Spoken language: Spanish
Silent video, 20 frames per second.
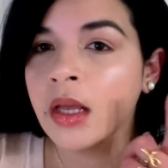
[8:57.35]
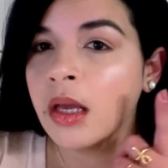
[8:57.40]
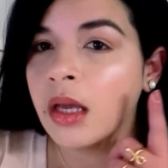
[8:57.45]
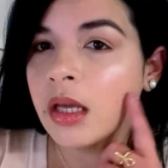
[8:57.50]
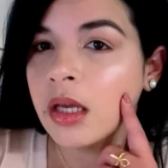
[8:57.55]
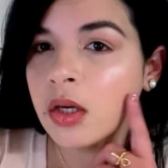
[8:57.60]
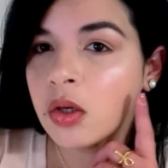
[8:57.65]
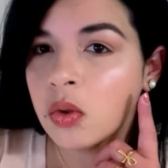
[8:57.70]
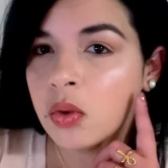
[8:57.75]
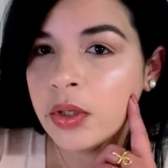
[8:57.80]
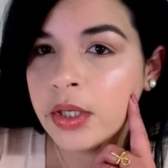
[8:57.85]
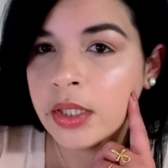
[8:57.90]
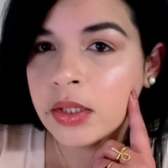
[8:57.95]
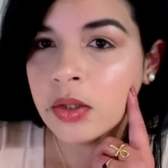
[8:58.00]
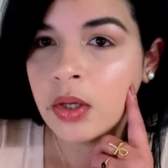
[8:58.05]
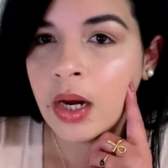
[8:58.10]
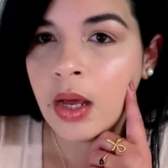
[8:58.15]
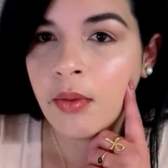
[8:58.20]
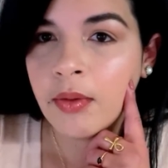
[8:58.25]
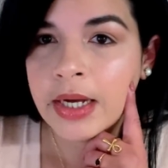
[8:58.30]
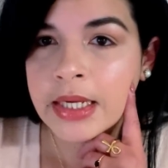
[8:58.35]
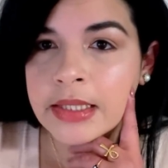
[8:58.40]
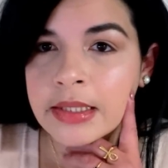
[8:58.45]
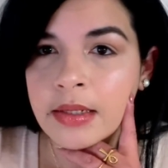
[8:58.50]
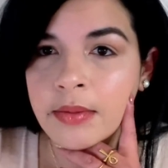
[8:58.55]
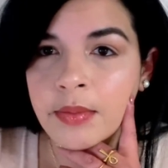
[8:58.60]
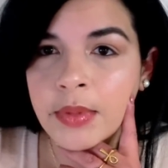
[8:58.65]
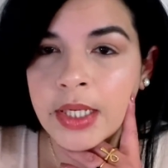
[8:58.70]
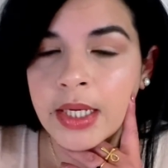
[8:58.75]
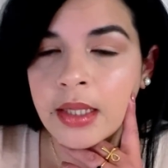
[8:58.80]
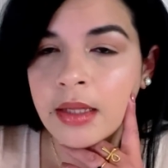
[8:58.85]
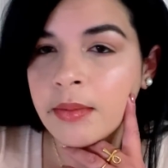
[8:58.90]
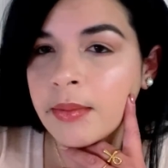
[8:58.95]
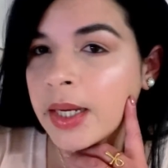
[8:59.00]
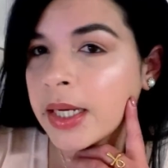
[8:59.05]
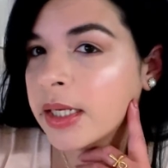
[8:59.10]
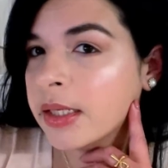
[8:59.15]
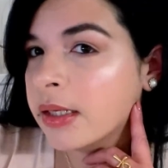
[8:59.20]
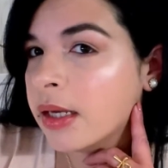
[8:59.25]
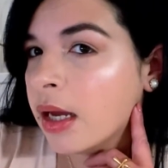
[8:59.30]
incluyendo la base mía de
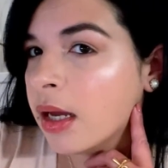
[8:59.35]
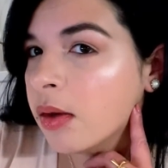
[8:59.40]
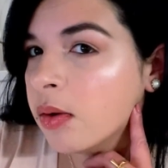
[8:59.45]
maquillaje.